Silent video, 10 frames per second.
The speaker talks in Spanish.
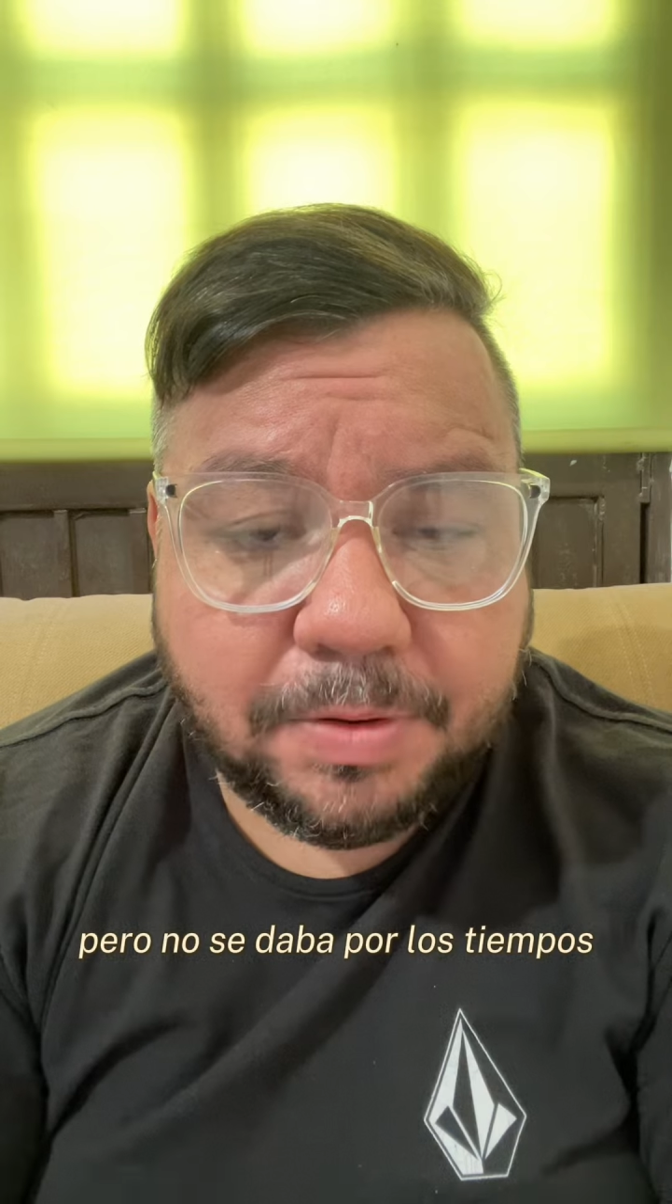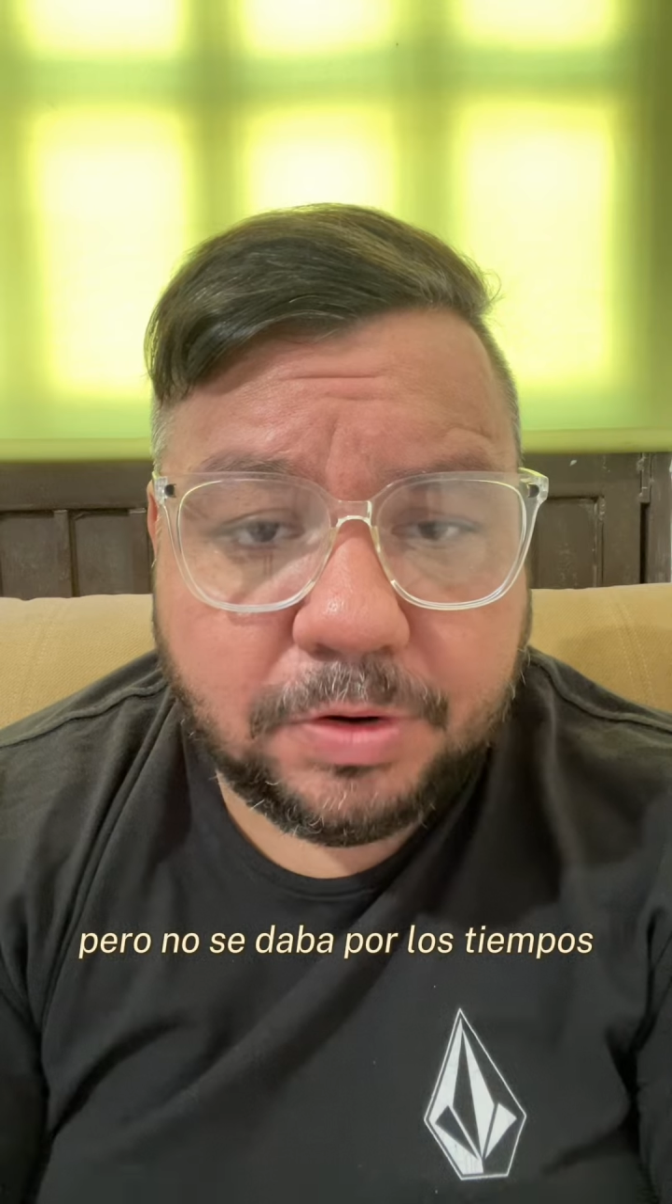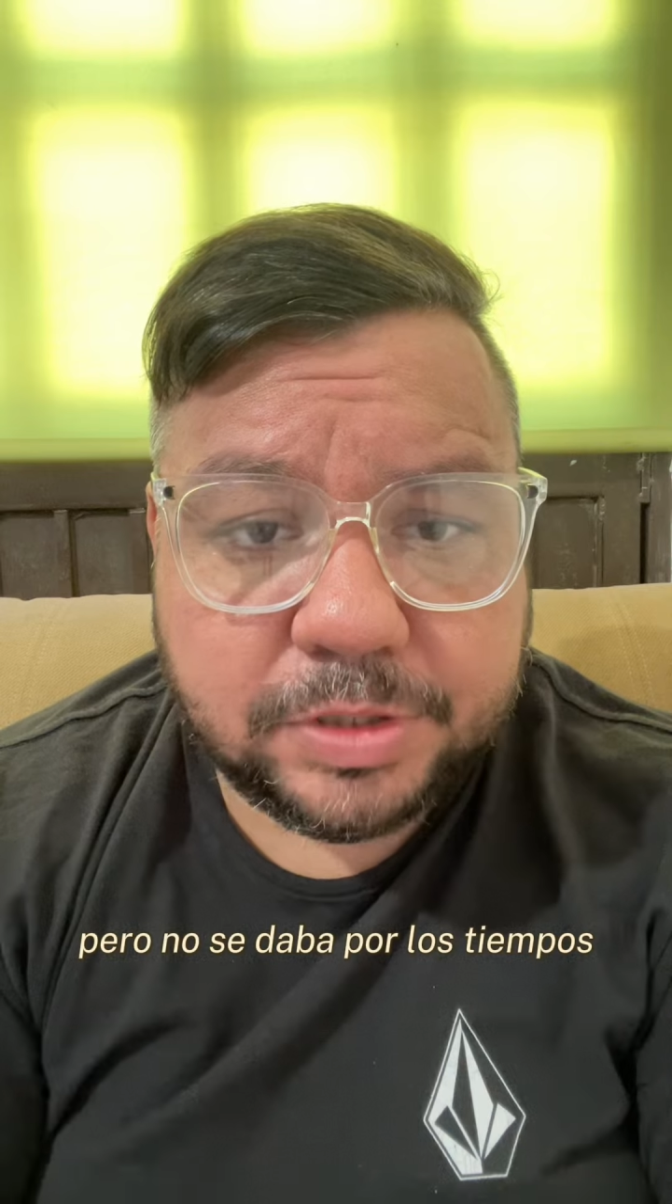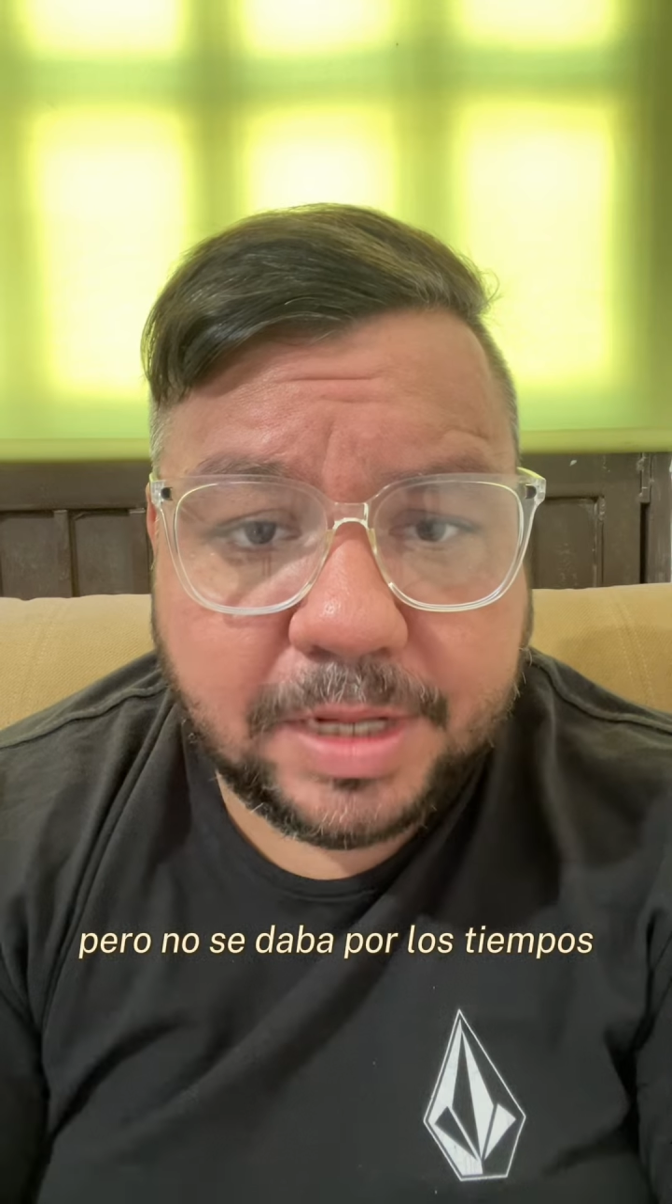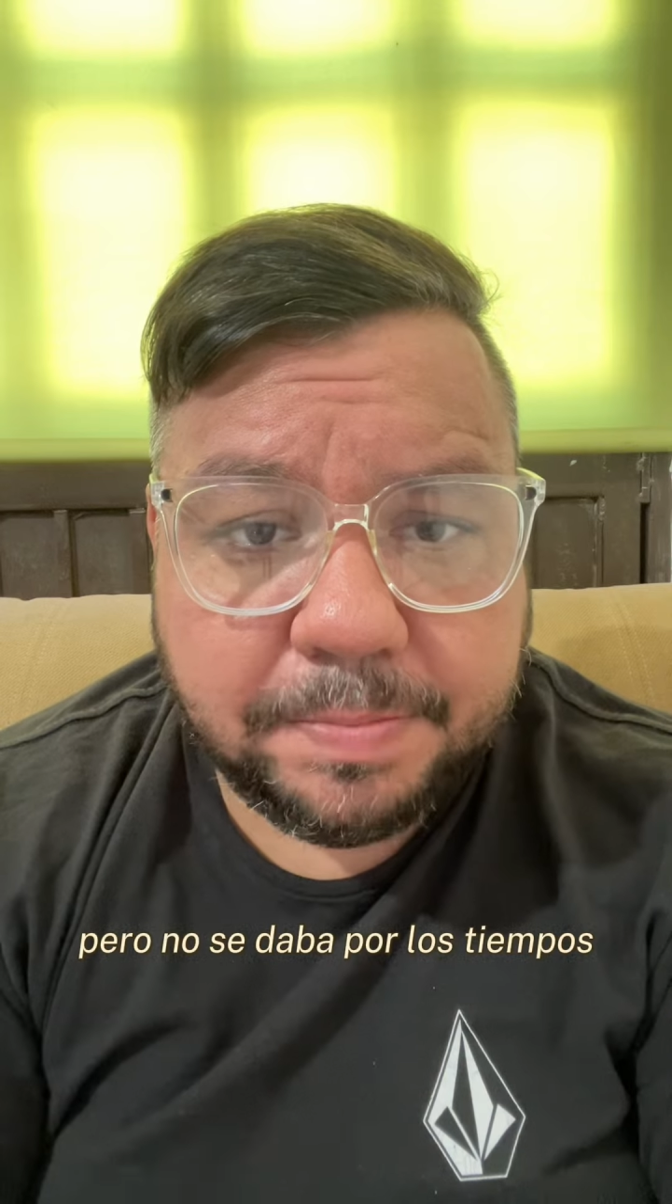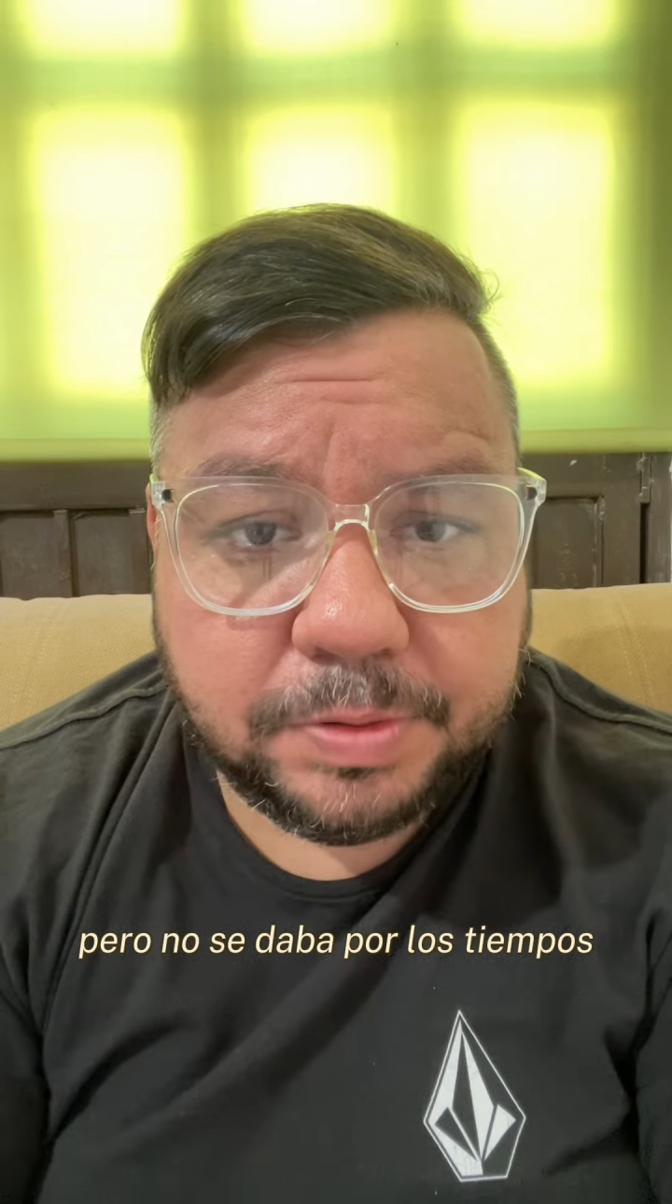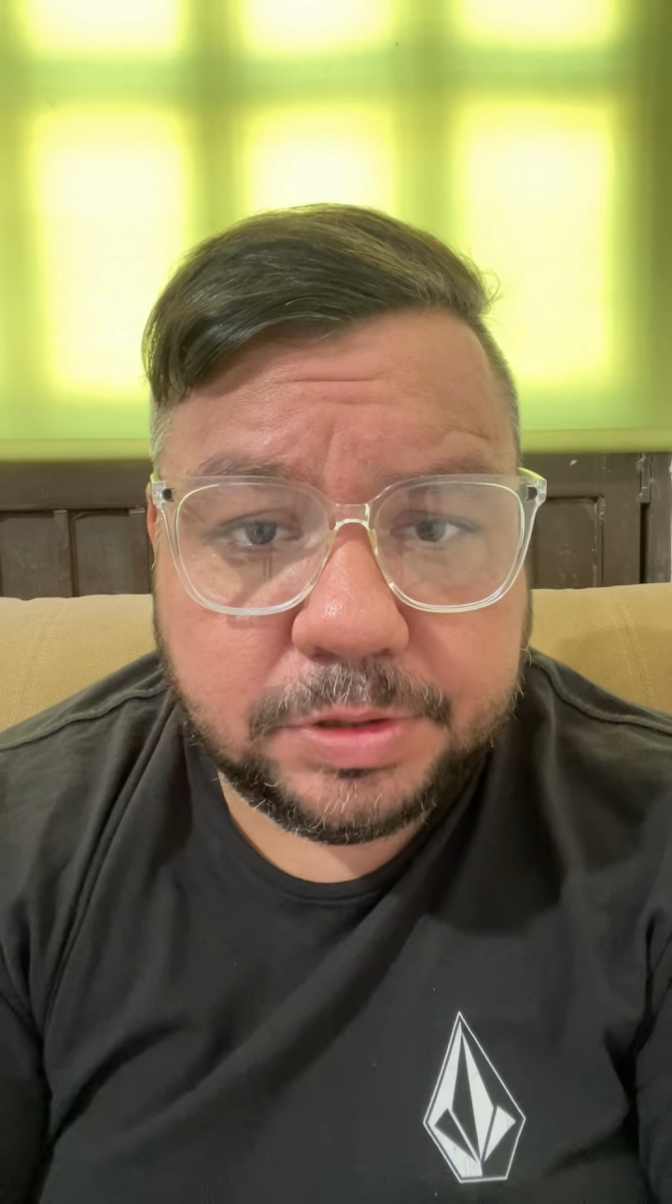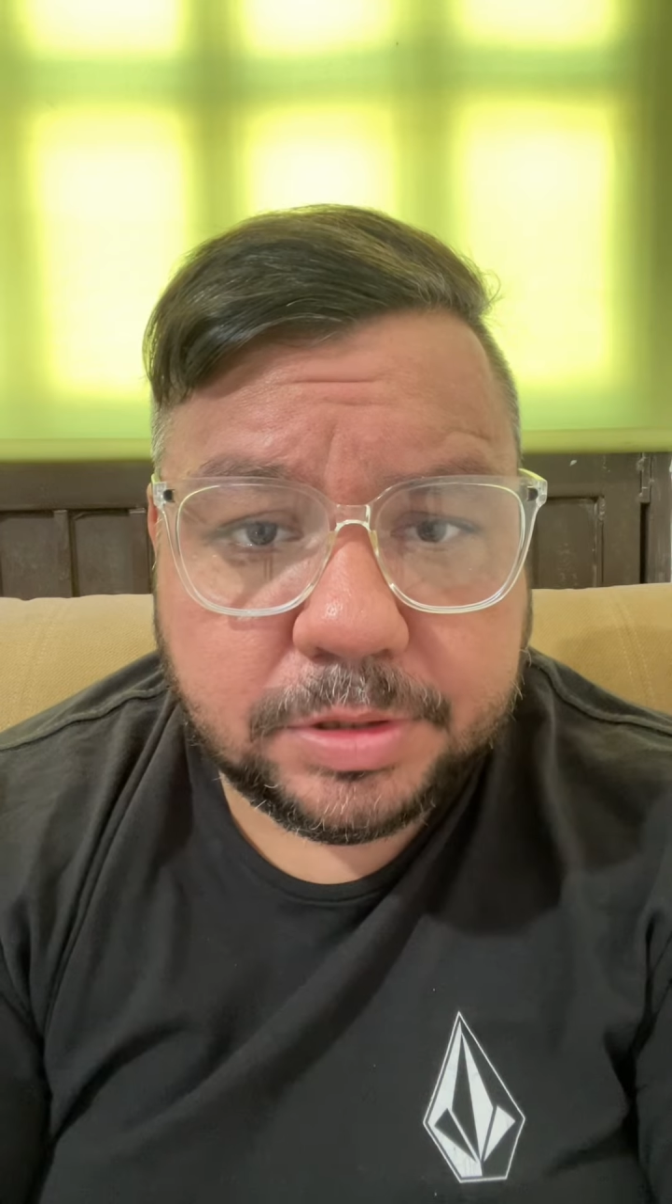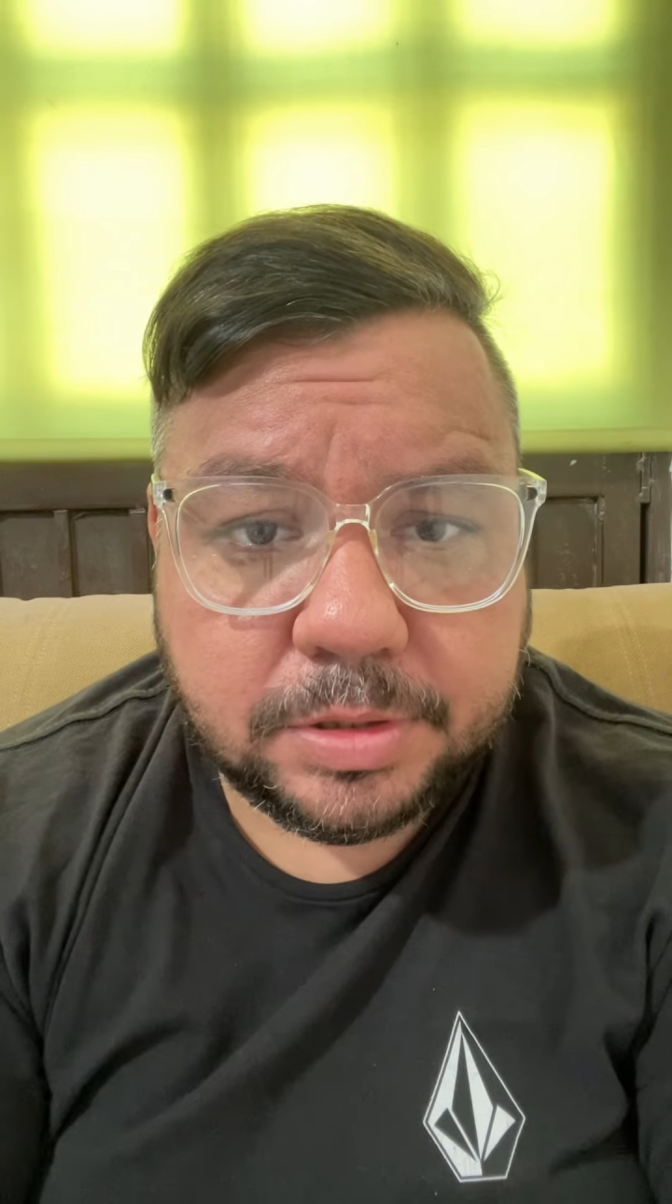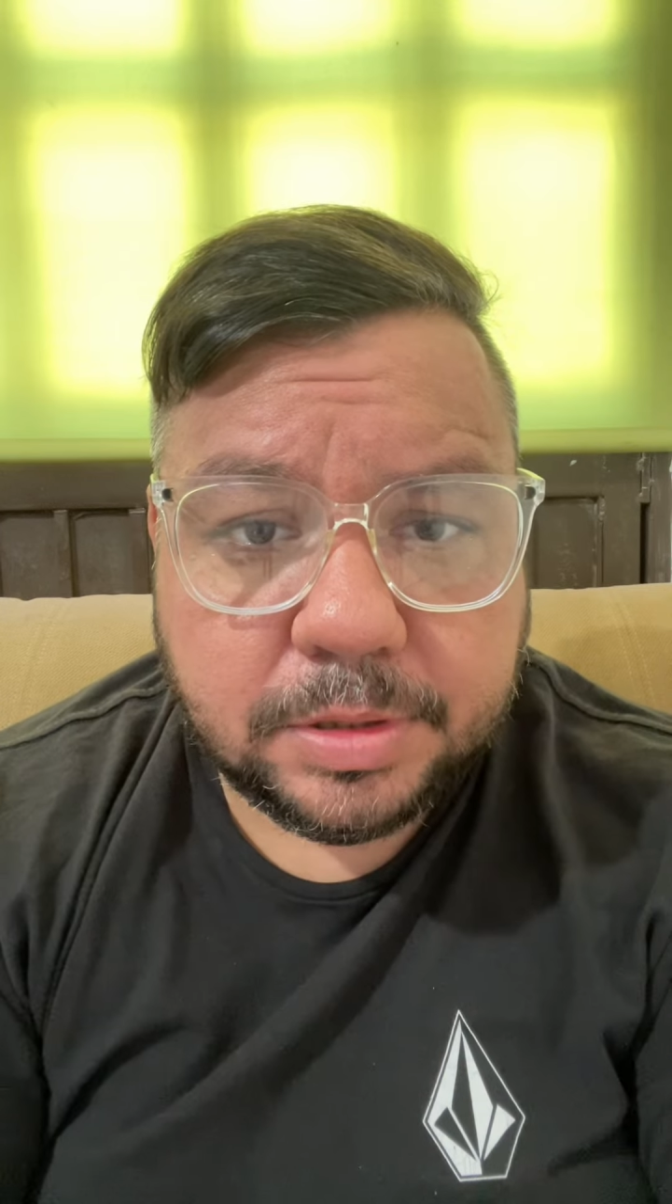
por los tiempos.